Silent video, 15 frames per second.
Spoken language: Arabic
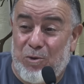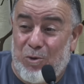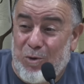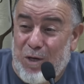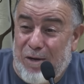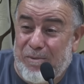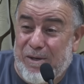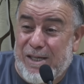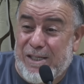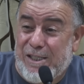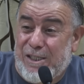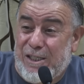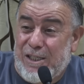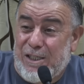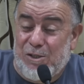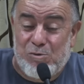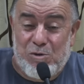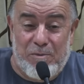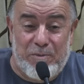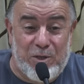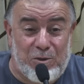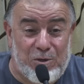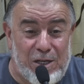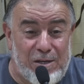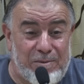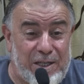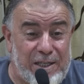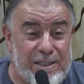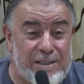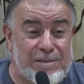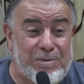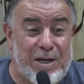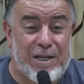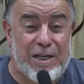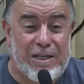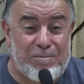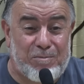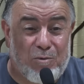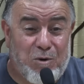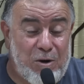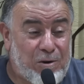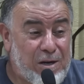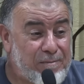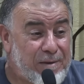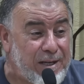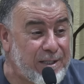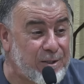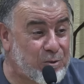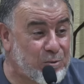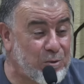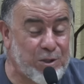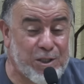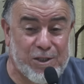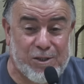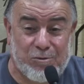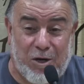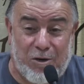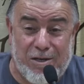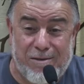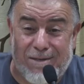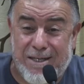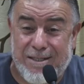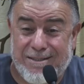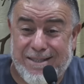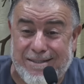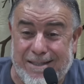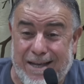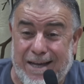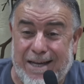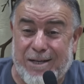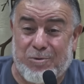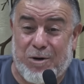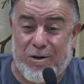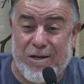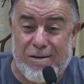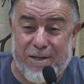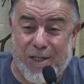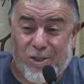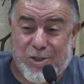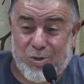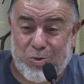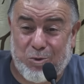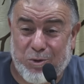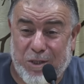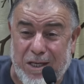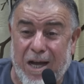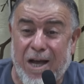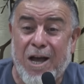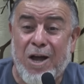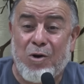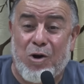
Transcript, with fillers: علمائه ومن علماء المغرب وعلماء تونس وعلماء الجزائر وعلماء السعوديه